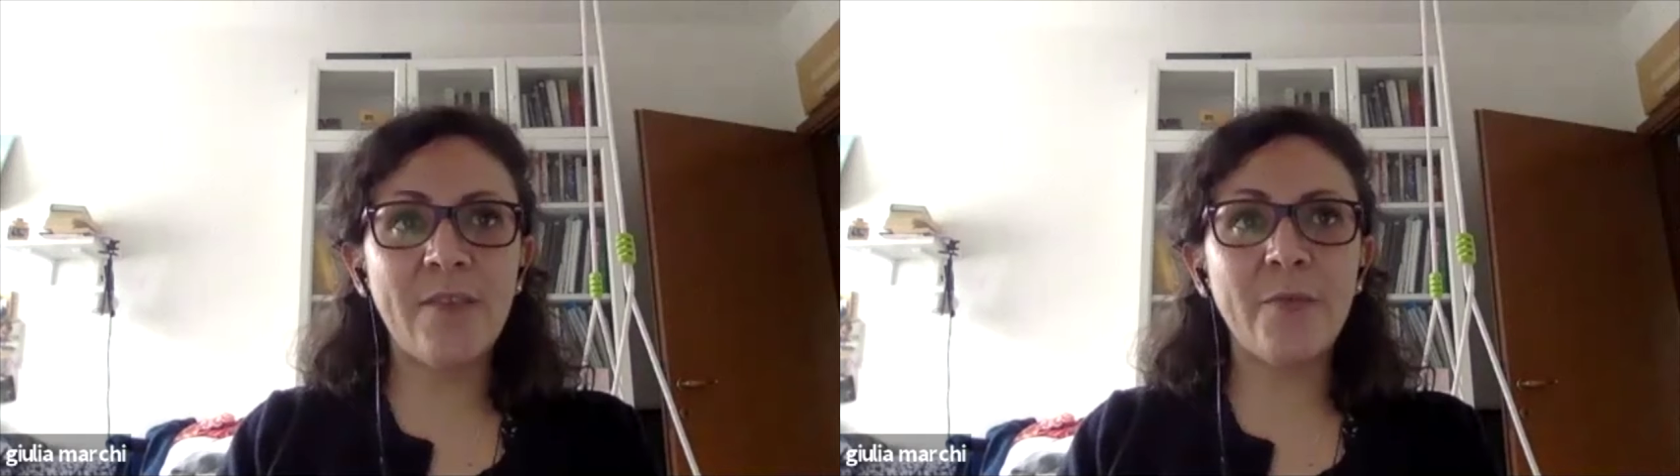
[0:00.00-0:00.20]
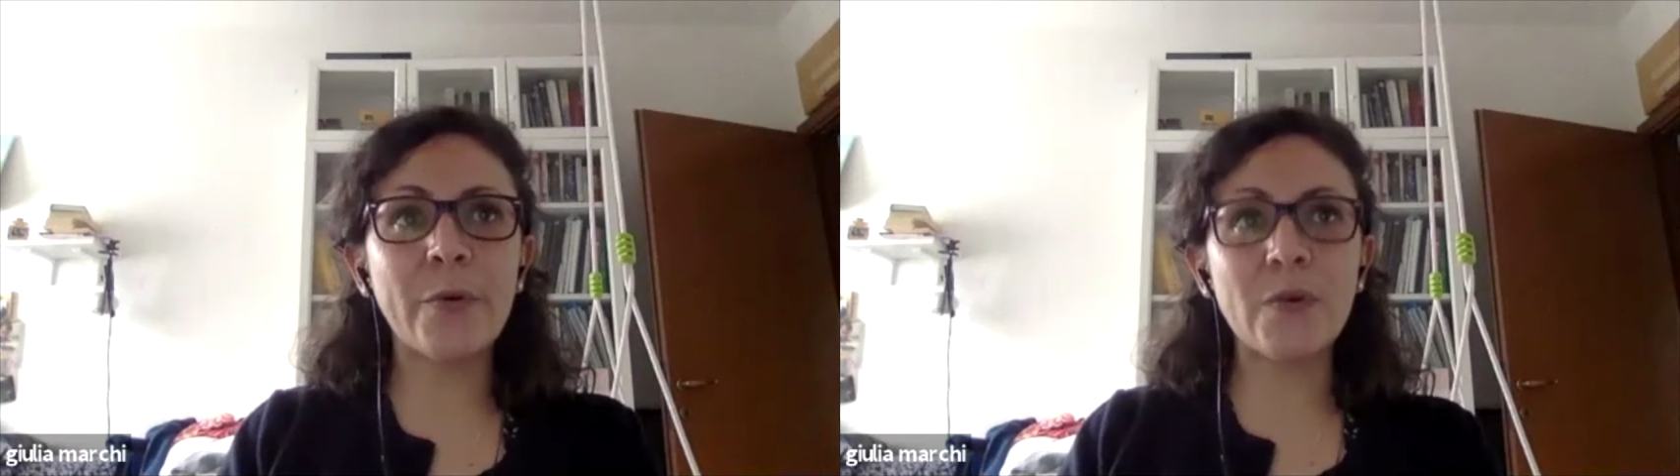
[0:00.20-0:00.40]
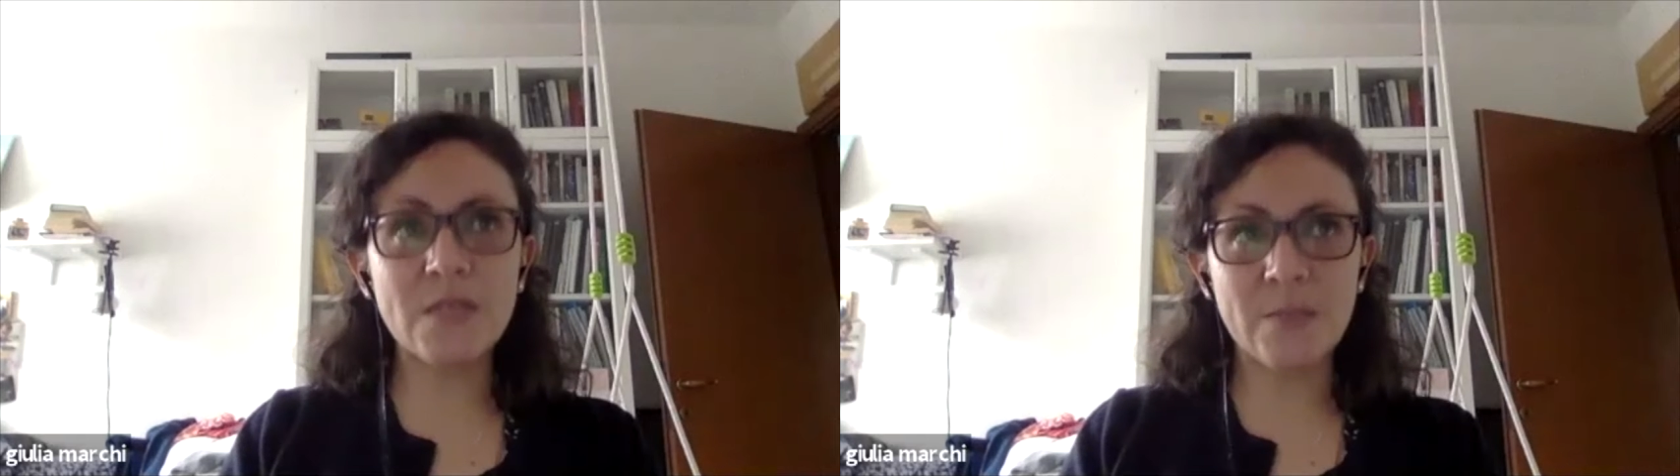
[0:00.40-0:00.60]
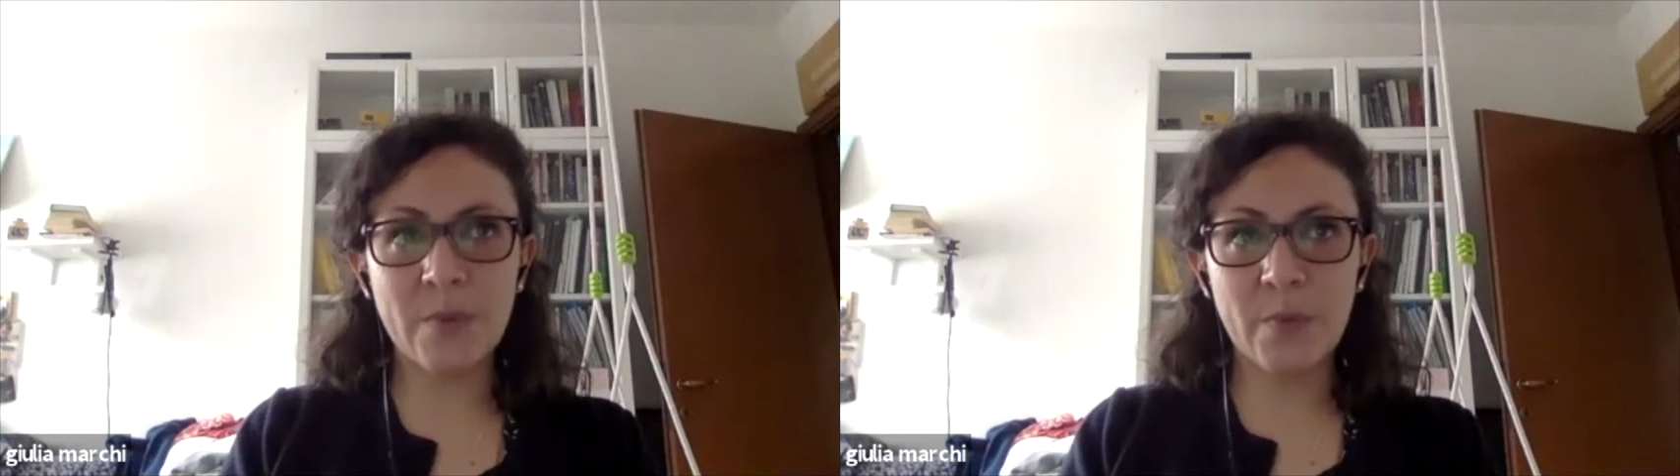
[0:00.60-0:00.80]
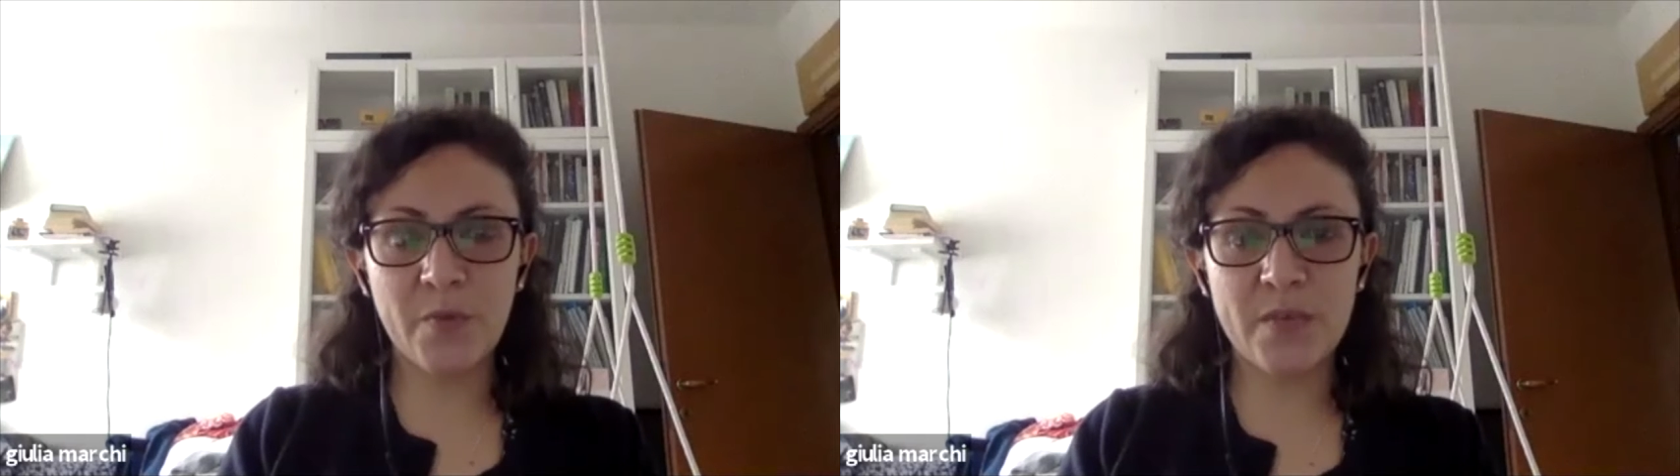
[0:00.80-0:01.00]
di lavoro
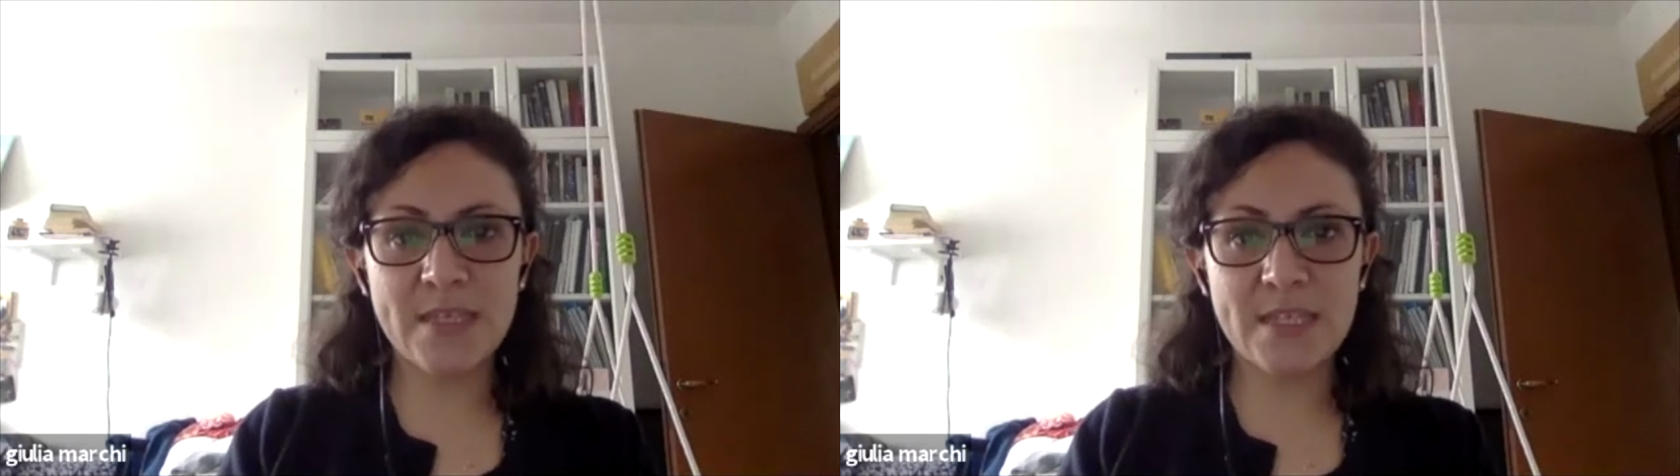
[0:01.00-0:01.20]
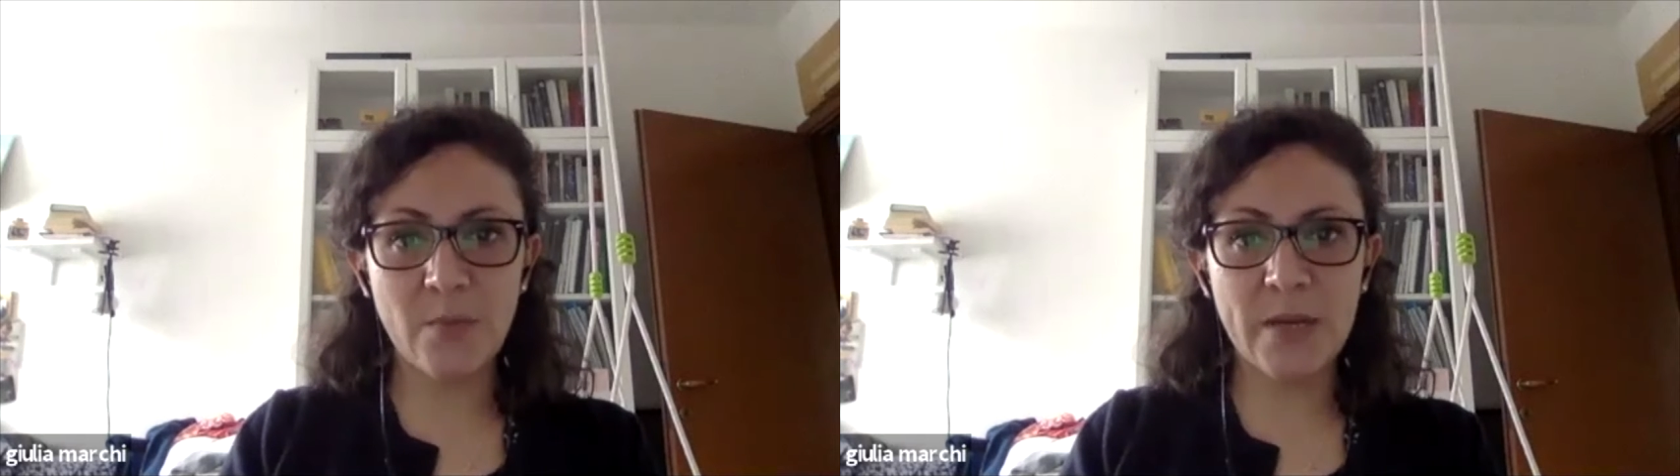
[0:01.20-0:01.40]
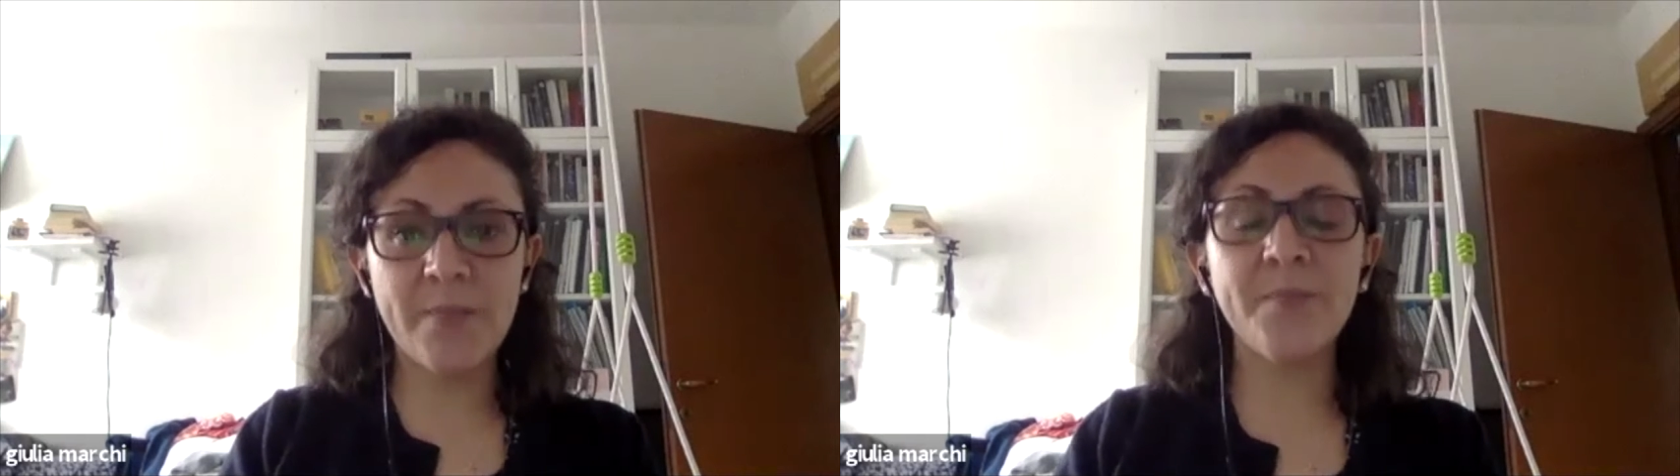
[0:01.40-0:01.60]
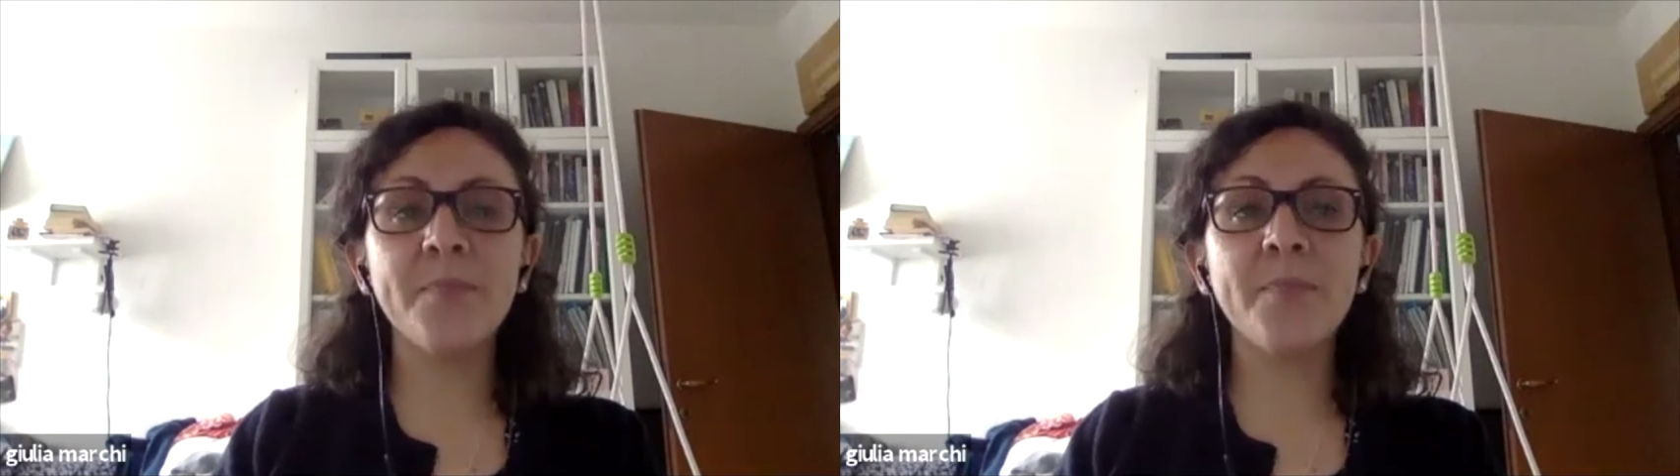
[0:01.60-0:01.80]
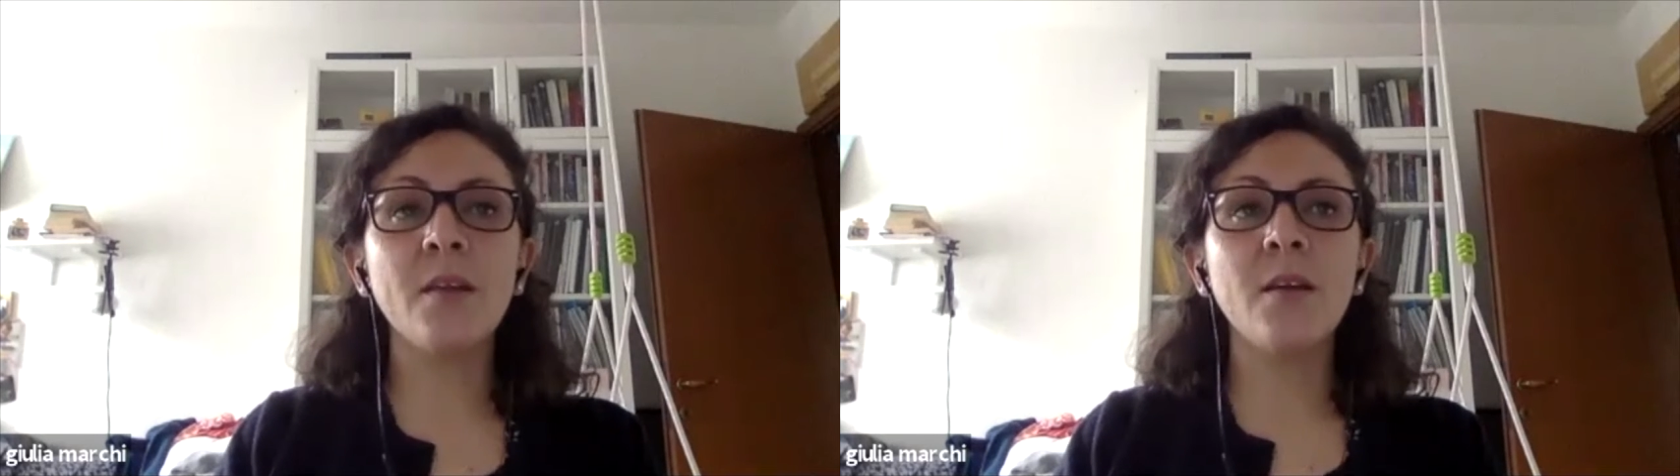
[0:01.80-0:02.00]
sempre più flessibili.
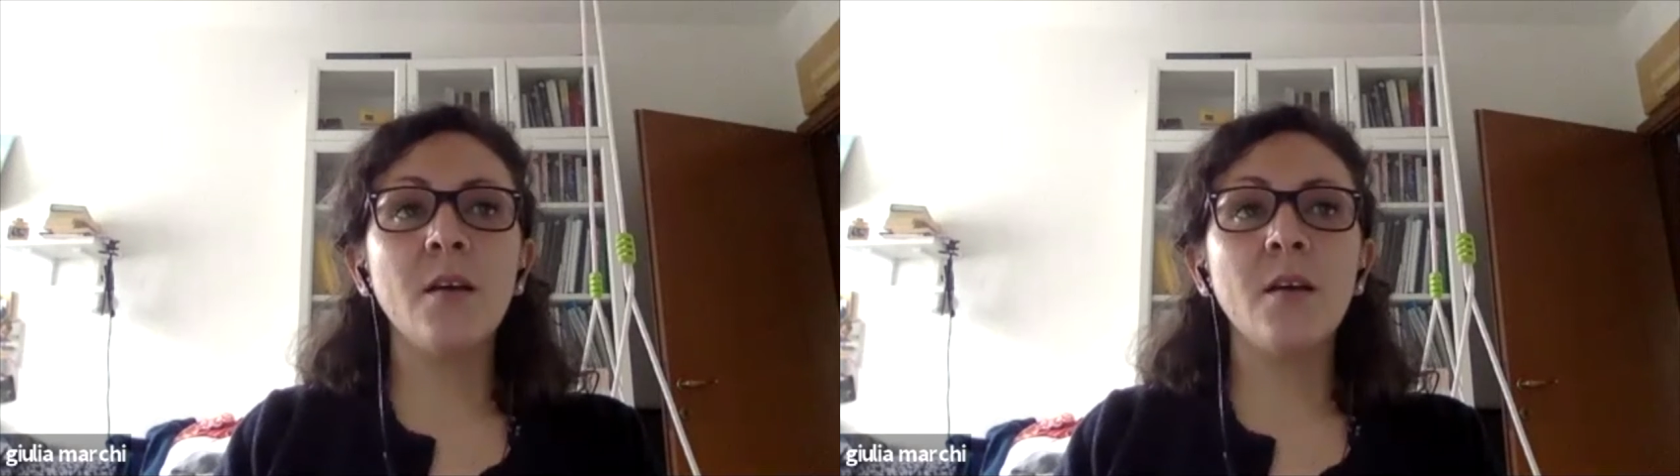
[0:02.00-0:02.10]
